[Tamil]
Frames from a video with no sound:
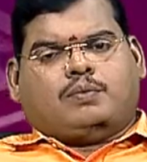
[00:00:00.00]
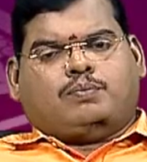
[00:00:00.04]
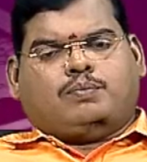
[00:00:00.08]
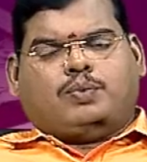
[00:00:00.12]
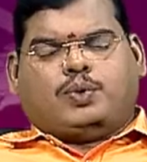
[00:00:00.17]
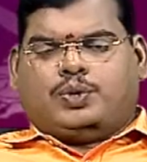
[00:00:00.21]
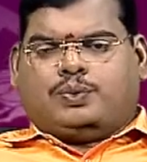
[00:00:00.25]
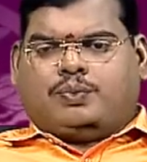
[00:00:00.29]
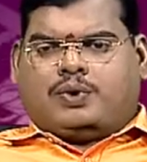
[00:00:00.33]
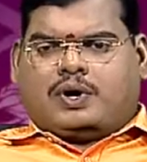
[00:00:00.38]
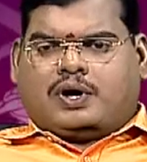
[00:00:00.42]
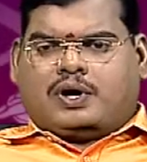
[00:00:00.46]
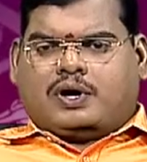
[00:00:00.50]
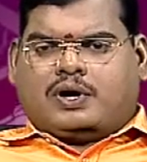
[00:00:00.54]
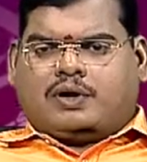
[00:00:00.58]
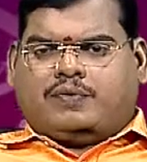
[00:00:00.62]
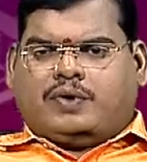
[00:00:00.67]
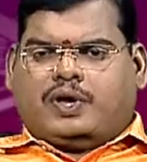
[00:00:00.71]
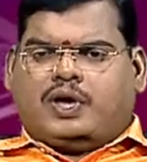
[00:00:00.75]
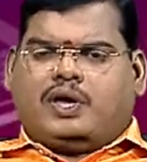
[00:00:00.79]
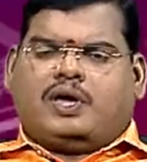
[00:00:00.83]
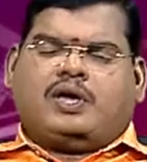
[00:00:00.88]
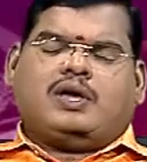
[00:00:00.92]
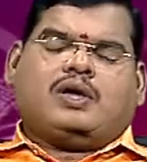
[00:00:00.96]

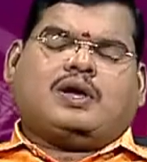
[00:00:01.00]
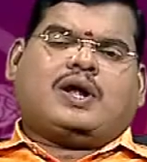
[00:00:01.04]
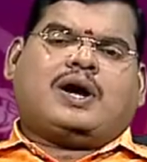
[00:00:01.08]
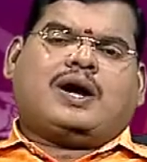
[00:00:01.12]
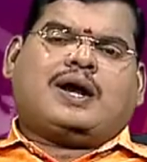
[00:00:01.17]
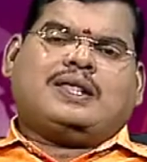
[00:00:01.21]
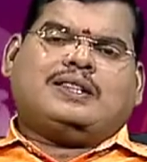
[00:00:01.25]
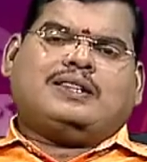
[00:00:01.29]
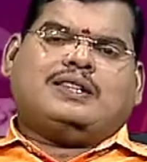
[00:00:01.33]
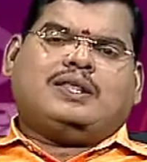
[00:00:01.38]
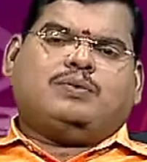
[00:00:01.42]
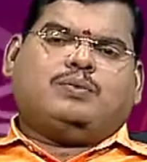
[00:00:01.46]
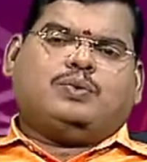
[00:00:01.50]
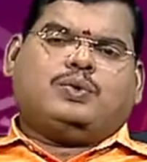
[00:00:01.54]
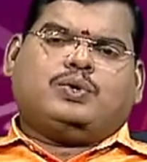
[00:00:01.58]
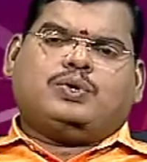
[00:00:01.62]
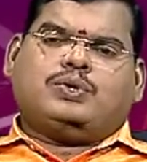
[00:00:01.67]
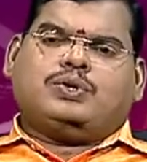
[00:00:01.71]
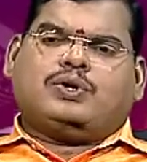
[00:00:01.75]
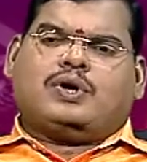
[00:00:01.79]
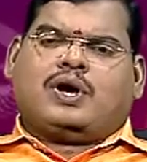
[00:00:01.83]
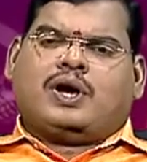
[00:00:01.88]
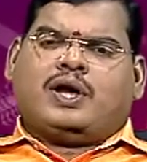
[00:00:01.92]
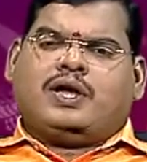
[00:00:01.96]
பொதுவாகவே கடந்த ஒரு
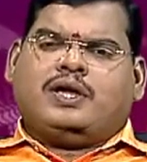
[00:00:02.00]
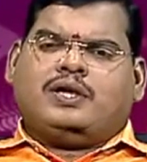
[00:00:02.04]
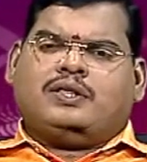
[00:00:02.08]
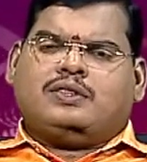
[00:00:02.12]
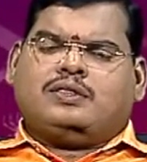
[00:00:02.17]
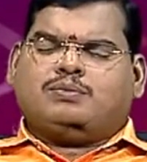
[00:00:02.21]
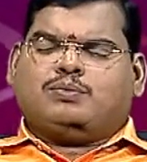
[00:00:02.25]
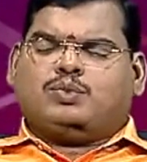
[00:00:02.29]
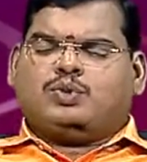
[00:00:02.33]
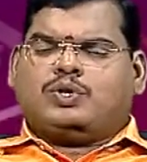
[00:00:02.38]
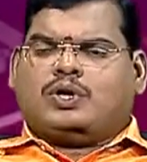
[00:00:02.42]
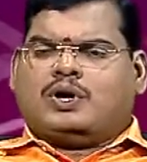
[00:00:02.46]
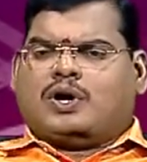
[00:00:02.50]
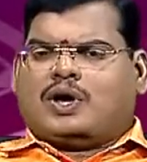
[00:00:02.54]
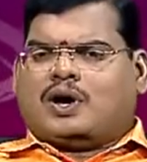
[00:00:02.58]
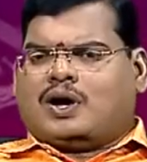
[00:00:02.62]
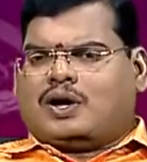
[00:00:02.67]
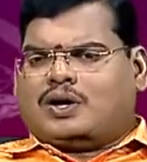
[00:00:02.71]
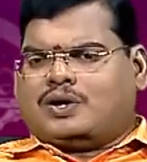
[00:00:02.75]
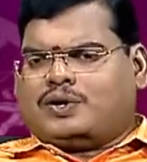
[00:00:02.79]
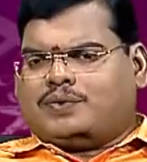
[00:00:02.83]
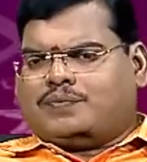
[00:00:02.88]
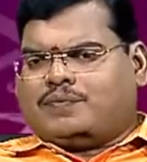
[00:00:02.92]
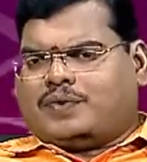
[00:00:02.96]
ஐந்து முதல்
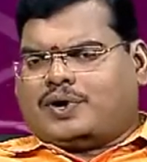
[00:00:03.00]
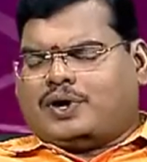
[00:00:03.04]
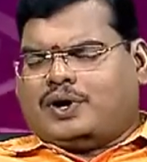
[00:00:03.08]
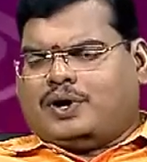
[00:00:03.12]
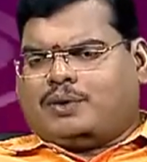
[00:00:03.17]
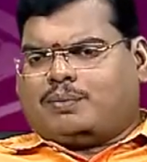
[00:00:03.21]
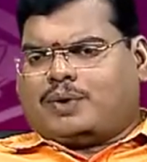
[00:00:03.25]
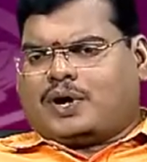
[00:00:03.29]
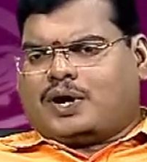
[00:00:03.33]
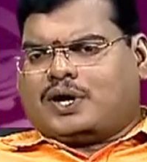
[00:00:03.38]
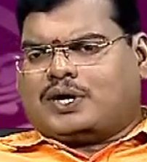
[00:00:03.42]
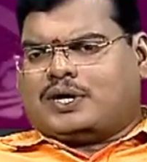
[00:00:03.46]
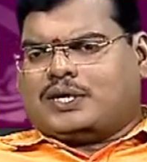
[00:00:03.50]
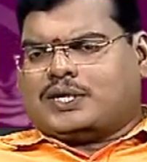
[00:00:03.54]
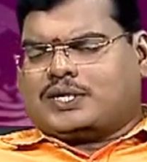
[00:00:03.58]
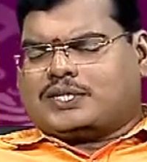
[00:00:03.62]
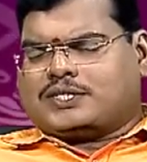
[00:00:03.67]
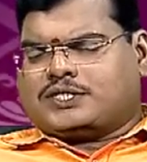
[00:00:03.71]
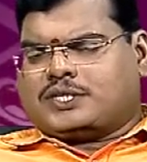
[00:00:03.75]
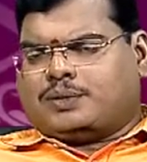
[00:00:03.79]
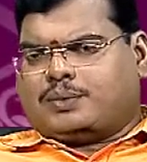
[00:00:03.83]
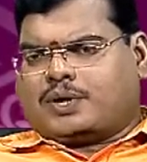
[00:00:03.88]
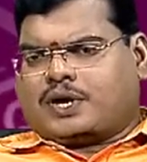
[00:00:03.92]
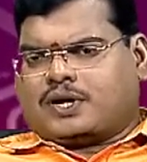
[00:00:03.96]
ஆறு வருடமாக
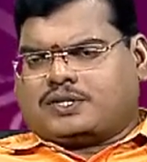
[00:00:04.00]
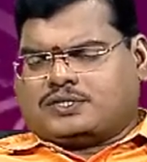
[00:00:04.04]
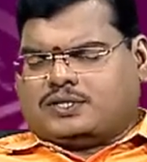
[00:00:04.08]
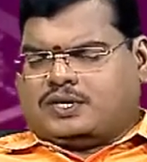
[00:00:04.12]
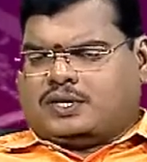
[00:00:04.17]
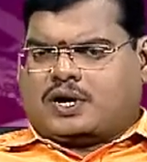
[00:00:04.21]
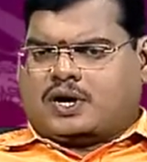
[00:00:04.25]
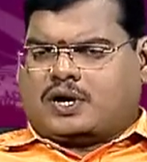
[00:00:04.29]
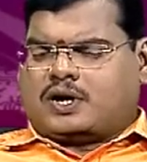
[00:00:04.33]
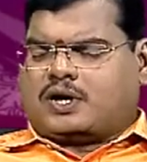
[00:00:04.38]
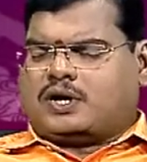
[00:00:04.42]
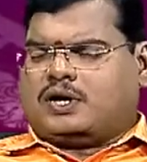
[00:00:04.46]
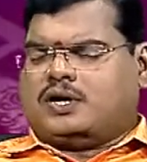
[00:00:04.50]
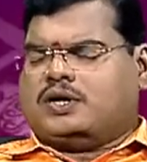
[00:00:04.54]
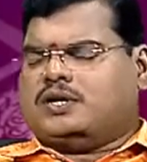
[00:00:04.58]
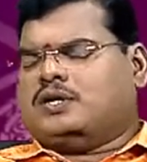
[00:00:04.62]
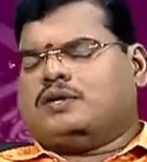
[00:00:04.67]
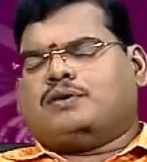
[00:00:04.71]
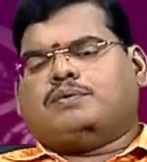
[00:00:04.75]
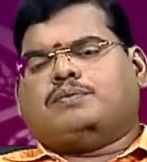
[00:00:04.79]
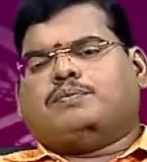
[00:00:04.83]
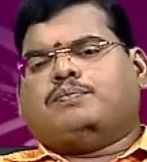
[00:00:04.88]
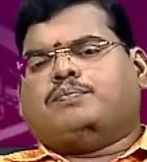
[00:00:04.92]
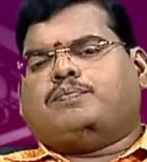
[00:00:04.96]
ரிஷபராசிக்காரர்கள்
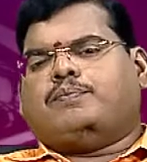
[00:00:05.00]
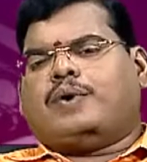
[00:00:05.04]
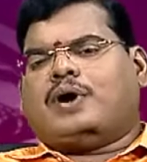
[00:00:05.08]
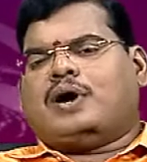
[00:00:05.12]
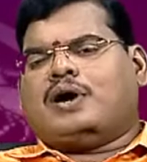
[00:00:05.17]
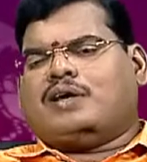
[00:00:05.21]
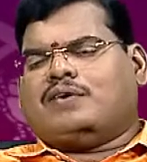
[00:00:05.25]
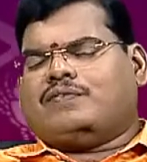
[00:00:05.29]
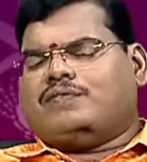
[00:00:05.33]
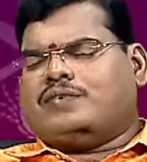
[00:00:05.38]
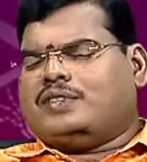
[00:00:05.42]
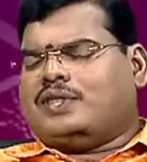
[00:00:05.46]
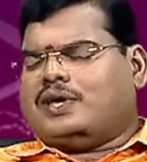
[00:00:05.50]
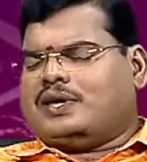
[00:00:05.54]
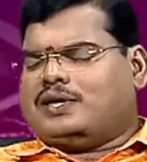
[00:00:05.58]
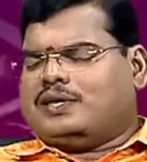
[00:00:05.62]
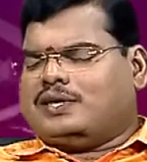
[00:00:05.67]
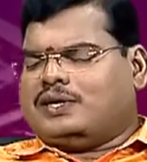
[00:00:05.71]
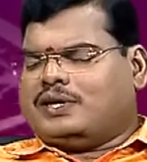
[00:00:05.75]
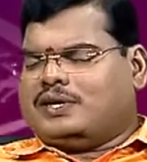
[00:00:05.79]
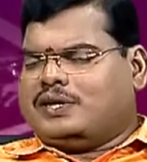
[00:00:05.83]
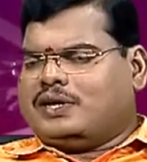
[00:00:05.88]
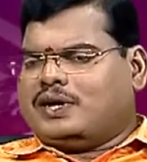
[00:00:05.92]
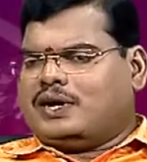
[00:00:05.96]
பலவித
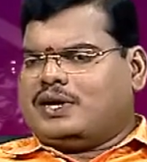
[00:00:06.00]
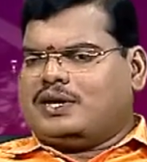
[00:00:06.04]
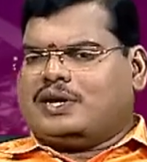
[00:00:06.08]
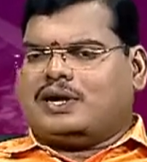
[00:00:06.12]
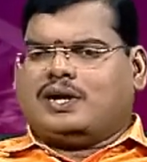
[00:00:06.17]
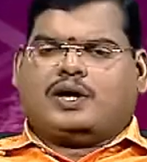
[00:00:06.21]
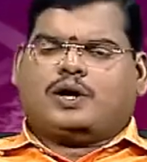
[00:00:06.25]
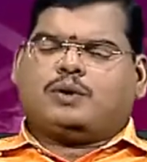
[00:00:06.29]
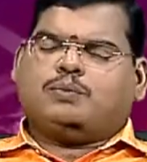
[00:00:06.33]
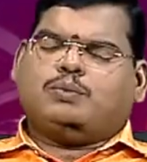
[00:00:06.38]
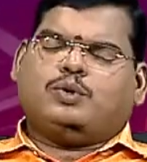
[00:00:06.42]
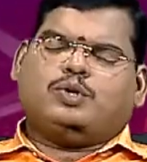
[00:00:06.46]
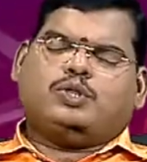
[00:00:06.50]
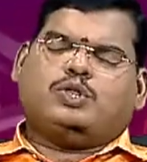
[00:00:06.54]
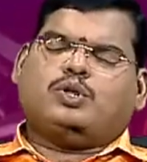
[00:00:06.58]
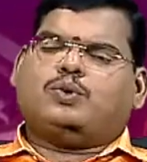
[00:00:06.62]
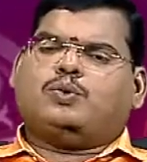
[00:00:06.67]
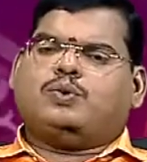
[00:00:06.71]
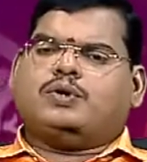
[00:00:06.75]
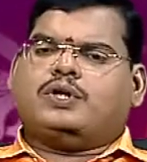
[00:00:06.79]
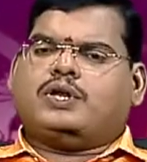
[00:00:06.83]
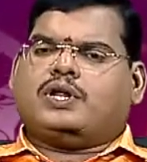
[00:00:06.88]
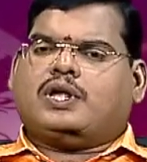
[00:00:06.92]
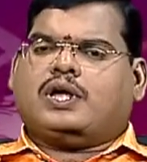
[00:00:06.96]
இன்னல்களை அனுபவித்துக்
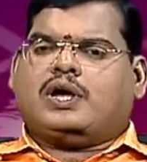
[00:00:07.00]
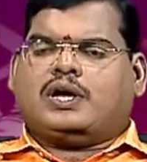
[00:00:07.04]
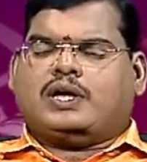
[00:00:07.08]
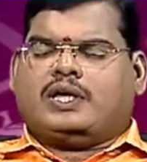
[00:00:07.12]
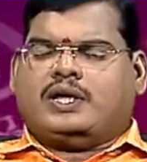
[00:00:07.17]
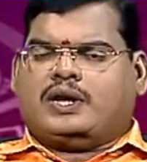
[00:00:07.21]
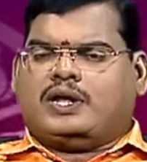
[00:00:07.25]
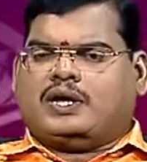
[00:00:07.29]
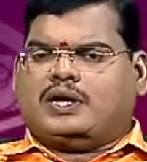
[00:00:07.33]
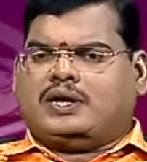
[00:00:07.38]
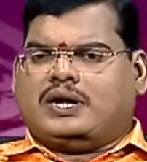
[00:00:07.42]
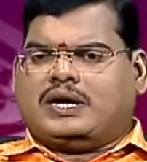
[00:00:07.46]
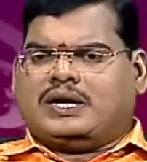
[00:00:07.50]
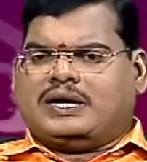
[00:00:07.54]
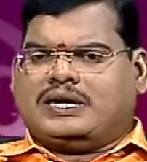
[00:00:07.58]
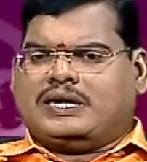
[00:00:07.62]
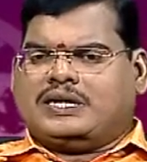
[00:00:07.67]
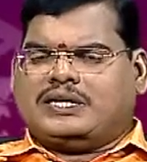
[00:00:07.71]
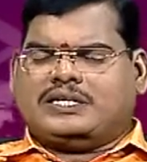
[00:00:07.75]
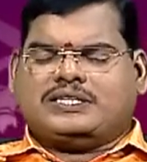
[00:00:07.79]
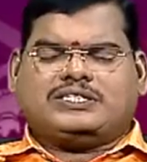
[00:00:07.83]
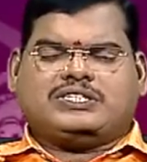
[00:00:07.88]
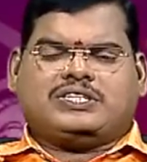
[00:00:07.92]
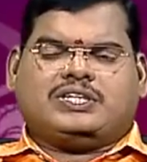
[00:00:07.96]
கொண்டிருக்காங்க ஏன்னா
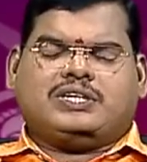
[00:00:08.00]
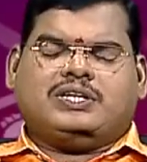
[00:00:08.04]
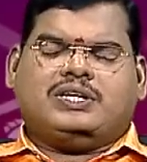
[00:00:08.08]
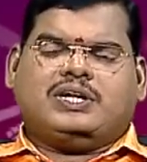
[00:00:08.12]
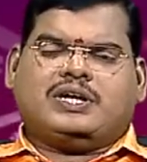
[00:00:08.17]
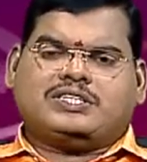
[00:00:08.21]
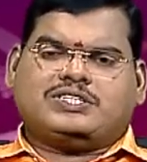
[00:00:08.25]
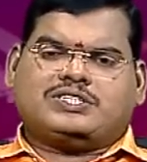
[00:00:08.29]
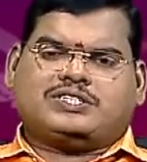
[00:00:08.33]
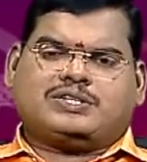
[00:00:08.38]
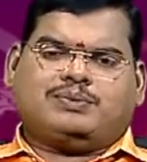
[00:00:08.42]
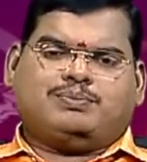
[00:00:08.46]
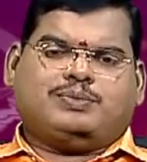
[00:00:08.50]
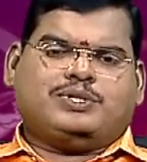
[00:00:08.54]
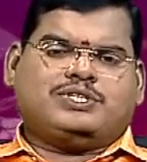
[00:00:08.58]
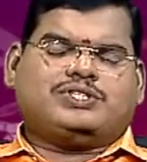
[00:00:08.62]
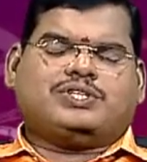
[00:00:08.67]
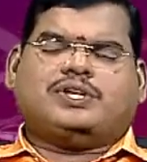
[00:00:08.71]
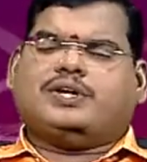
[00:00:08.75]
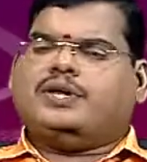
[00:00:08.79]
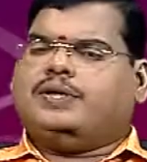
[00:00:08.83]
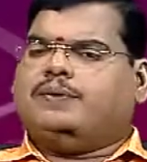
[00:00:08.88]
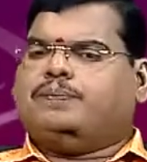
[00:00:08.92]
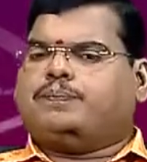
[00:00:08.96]
கண்டகச்சனி
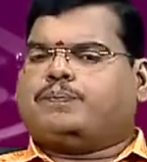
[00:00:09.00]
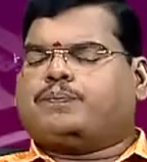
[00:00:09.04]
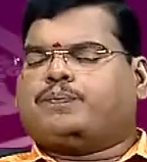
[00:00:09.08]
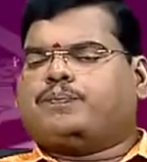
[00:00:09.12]
அஷ்டமச்சனி